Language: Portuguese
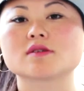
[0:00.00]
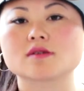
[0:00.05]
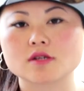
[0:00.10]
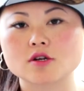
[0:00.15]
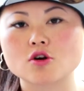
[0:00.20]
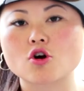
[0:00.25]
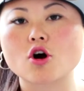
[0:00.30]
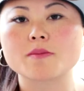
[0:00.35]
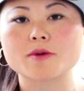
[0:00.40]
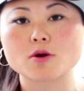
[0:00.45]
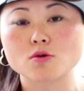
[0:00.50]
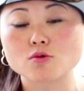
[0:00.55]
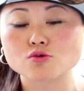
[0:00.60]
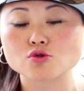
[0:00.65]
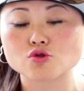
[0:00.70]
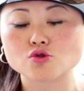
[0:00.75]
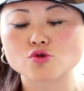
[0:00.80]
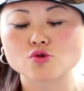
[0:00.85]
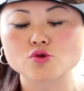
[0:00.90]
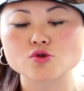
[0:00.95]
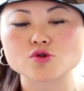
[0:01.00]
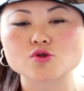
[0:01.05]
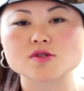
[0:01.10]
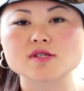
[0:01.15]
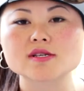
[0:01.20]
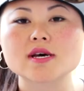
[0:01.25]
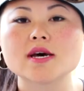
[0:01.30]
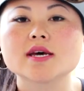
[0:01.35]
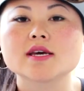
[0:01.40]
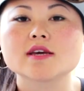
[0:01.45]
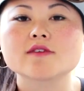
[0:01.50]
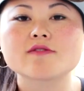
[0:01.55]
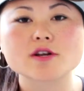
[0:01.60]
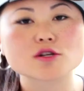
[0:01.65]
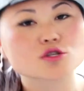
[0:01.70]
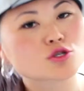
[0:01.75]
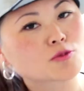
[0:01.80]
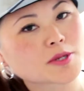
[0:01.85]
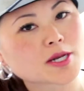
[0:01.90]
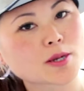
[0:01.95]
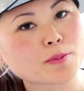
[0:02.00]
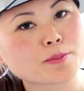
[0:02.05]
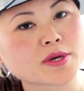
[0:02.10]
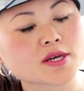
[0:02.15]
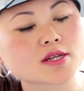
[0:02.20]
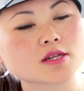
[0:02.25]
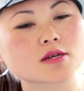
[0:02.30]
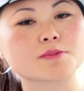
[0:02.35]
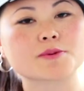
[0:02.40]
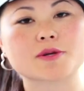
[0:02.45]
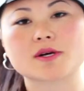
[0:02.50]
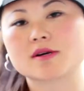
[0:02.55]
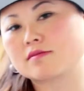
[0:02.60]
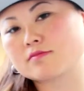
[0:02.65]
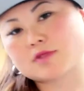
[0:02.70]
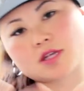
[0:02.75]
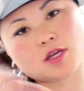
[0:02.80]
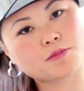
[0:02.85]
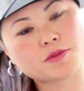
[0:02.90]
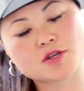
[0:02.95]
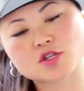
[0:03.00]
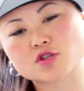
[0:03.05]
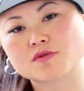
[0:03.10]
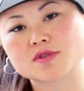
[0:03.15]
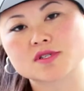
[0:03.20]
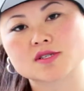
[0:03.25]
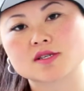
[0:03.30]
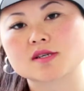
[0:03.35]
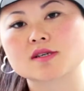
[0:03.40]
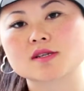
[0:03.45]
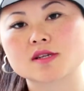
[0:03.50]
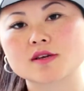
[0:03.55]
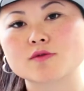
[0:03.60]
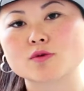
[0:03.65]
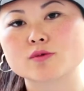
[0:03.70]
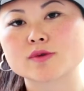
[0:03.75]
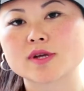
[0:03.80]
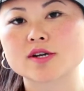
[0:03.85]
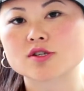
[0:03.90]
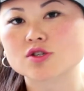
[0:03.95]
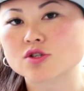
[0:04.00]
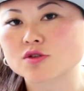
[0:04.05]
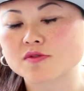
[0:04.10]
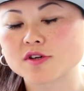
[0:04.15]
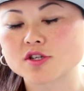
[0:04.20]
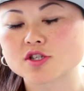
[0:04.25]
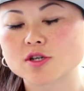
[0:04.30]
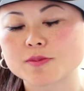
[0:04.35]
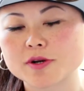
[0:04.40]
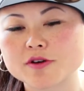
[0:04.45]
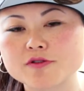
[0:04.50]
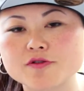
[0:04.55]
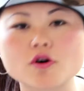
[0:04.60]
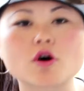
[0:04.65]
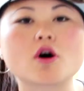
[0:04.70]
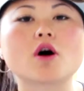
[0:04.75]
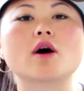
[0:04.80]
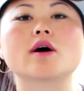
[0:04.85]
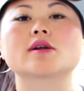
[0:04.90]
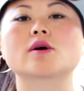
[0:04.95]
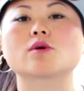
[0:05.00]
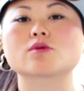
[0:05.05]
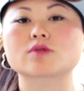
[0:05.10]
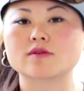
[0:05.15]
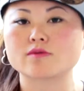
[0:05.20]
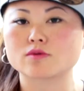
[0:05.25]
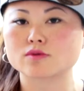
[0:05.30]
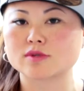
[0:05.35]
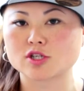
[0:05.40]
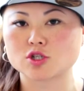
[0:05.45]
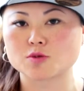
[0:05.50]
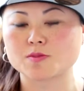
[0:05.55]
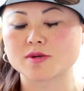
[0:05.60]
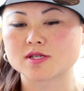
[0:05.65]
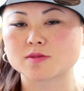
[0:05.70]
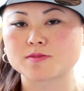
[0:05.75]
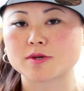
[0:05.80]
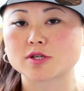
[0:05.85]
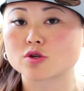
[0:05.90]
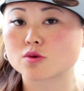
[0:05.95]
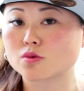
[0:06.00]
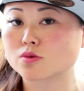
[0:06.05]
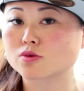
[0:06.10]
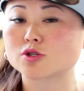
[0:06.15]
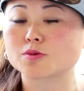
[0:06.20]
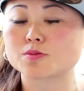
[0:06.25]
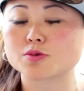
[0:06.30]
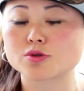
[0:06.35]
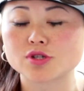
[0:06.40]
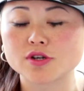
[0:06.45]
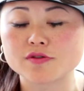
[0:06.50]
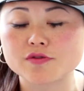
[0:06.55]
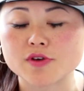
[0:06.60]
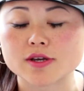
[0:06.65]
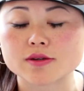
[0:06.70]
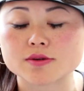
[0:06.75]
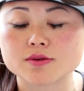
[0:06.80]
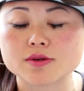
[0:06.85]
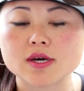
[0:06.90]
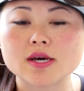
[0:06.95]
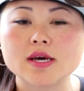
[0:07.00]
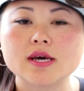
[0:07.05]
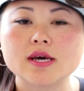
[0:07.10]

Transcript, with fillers: ele cobre alguns custos e vale super a pena para de repente você que tem vontade de viajar para fora ou tem vontade de participar de algum tipo de evento.